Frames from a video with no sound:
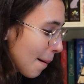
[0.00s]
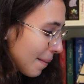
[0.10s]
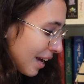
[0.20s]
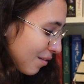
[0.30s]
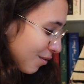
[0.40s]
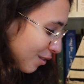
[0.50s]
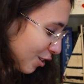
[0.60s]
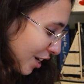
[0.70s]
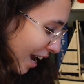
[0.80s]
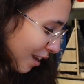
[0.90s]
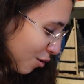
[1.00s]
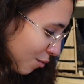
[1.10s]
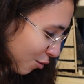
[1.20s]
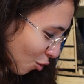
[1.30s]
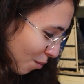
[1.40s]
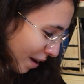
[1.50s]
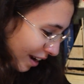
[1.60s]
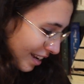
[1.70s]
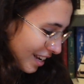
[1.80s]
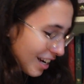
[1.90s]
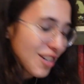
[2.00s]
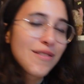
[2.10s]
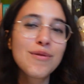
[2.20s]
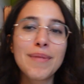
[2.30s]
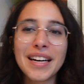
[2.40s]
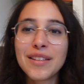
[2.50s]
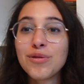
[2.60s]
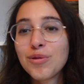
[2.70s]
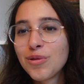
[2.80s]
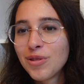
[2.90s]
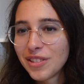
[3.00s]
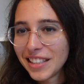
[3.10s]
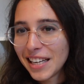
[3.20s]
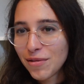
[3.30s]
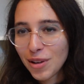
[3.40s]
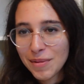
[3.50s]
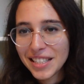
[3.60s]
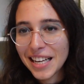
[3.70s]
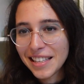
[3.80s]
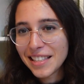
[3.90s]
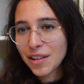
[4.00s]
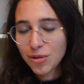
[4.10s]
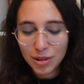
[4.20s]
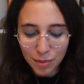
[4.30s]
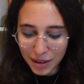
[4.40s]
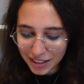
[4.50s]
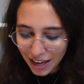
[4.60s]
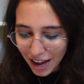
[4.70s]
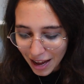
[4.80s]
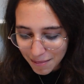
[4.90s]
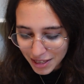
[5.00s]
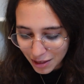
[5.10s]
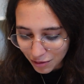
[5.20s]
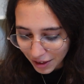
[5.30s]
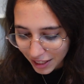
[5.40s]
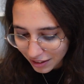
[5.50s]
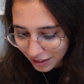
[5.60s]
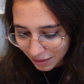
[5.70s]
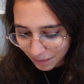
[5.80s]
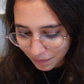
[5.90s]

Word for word: Bref, j'arrête de trop parler. Je vais vous parler du coup des livres de Mélissa Astier. Ensuite, on passera à mes découvertes.